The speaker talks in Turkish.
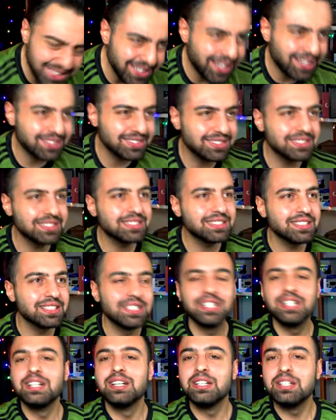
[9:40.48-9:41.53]
inandık
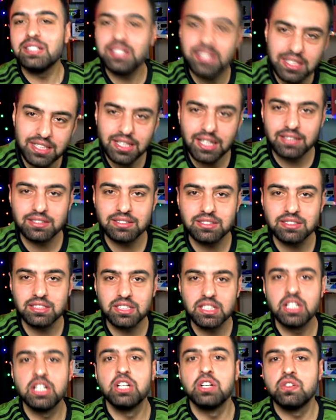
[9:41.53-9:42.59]
inandık
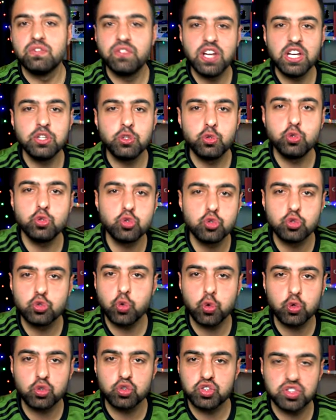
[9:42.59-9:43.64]
ve
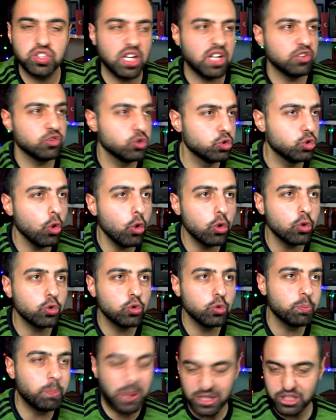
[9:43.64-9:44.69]

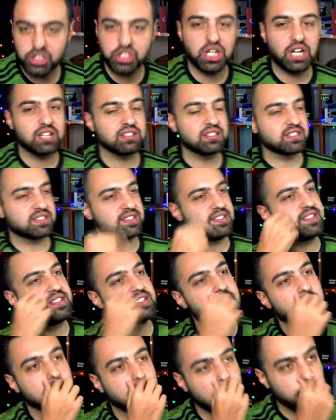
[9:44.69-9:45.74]
194'ü başardık
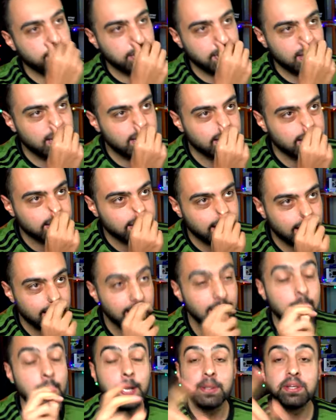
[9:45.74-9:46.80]
sizlerle birlikte.
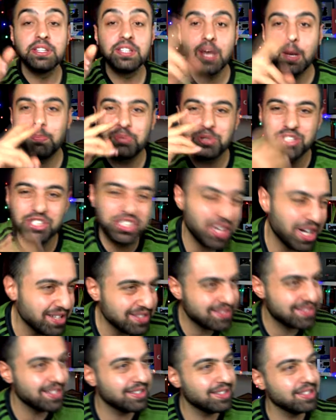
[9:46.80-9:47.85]

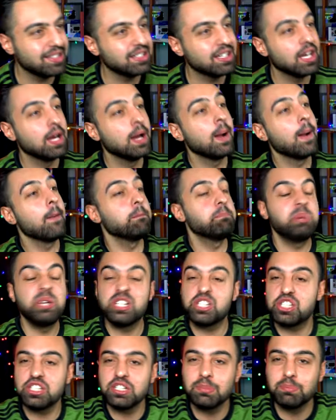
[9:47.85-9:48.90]
Yapacağız dedik.
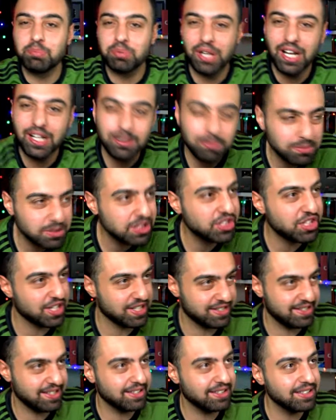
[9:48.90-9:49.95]
Peşini
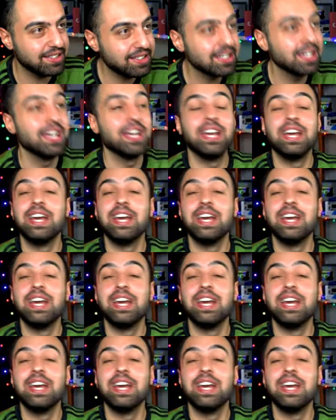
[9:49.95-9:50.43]
bırakmayacağız dedik.